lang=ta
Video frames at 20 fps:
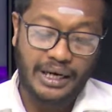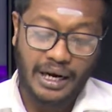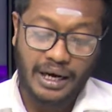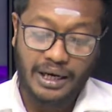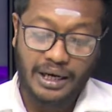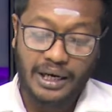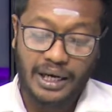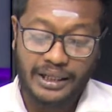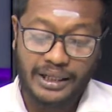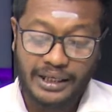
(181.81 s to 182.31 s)

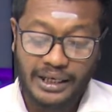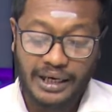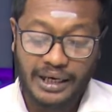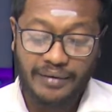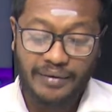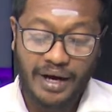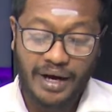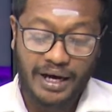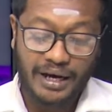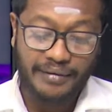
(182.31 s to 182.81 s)
நாங்கள்
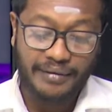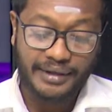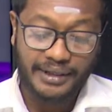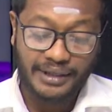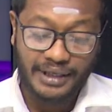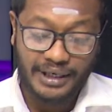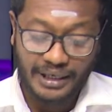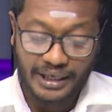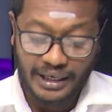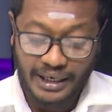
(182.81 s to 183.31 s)
அதிகளவாக
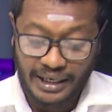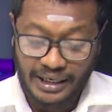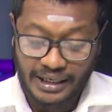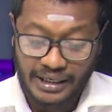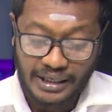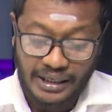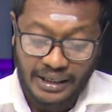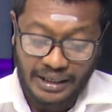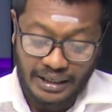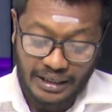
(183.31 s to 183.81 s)
வந்திருக்கிற
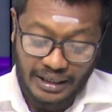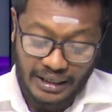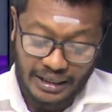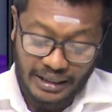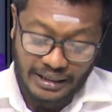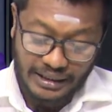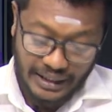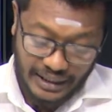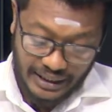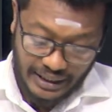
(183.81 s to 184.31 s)

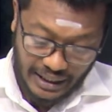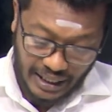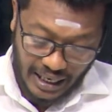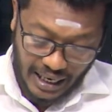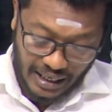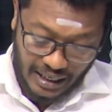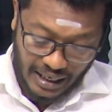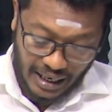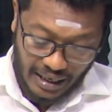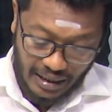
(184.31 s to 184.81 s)

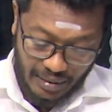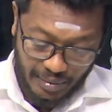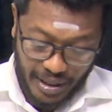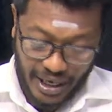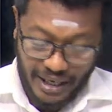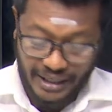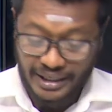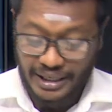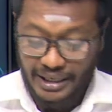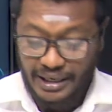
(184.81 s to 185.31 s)
செய்திகளாக நாங்கள்
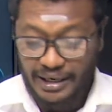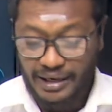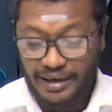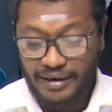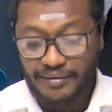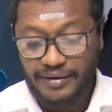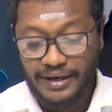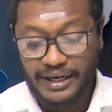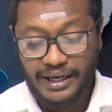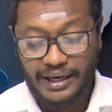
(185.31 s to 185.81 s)
பார்க்கின்ற
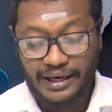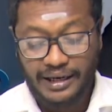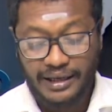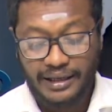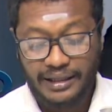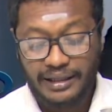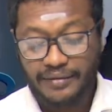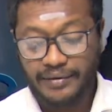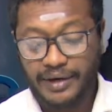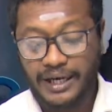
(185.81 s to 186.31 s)

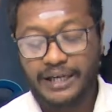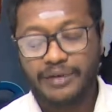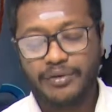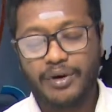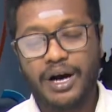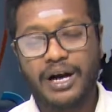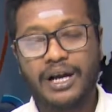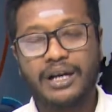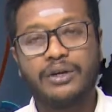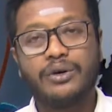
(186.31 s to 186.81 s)
வழியிலேருந்து
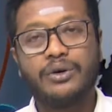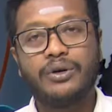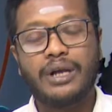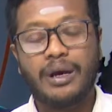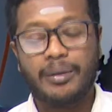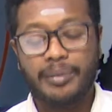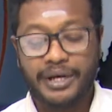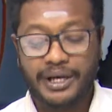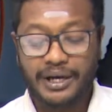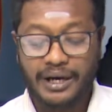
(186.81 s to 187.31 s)
வட்டுவாகல்
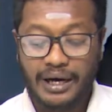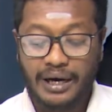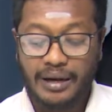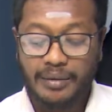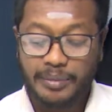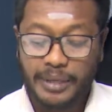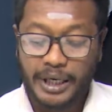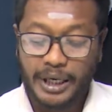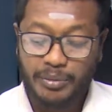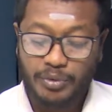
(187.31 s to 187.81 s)
கோட்டாபய
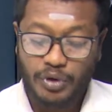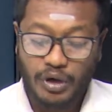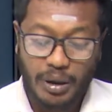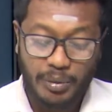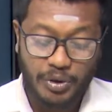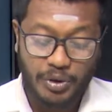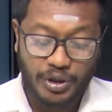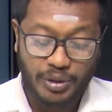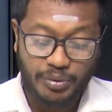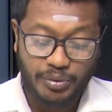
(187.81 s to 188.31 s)
கடற்படை
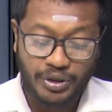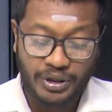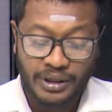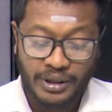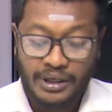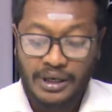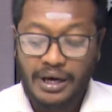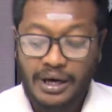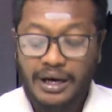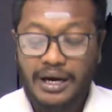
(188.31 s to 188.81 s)
முகாமுக்கு முன்
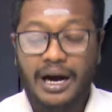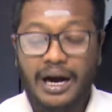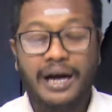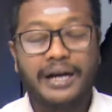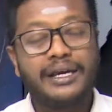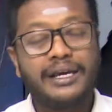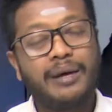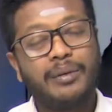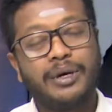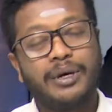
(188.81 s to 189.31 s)

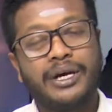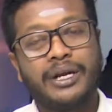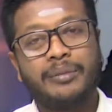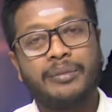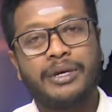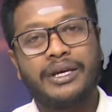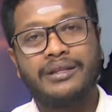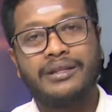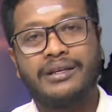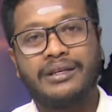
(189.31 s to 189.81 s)
காணி
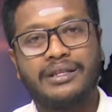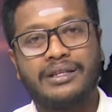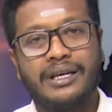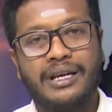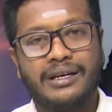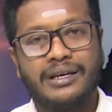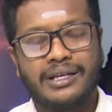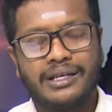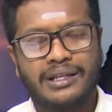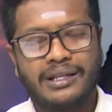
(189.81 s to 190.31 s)
அபகரிப்பு அறிவிப்பை எதிர்த்து
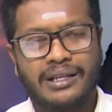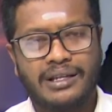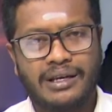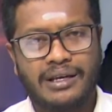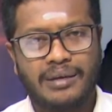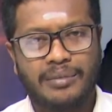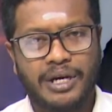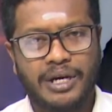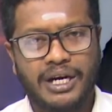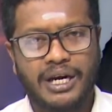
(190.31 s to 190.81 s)
நேற்றைய
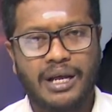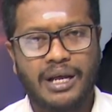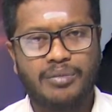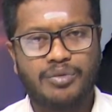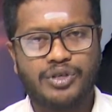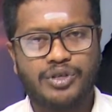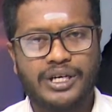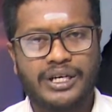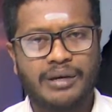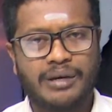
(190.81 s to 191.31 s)
தினத்திலே மக்களால்
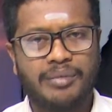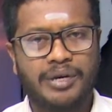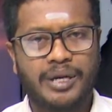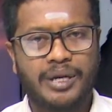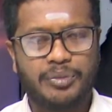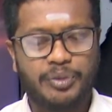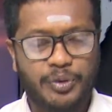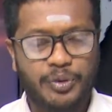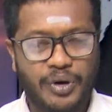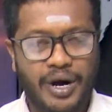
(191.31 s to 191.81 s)
முன்னெடுக்கப்பட்ட
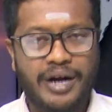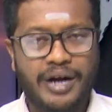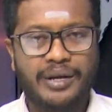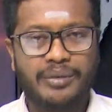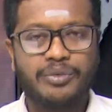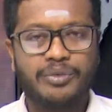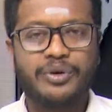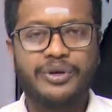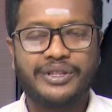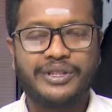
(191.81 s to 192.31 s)

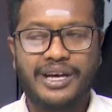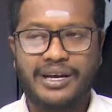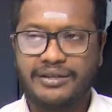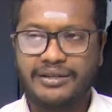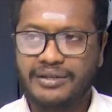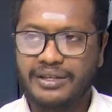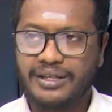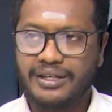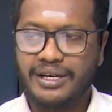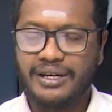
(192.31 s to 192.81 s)
போராட்டம் குறித்தான
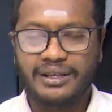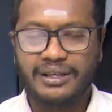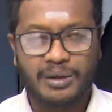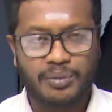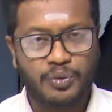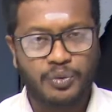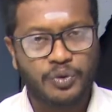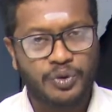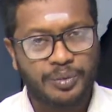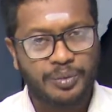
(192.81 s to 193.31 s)
செய்திகள்
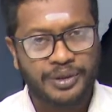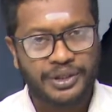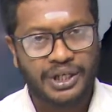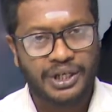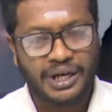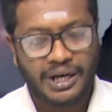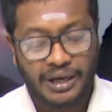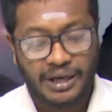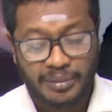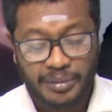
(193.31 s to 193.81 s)
தான் மூன்று
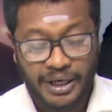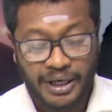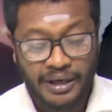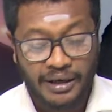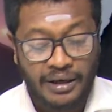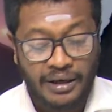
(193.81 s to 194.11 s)
பத்திரிகைகளுமே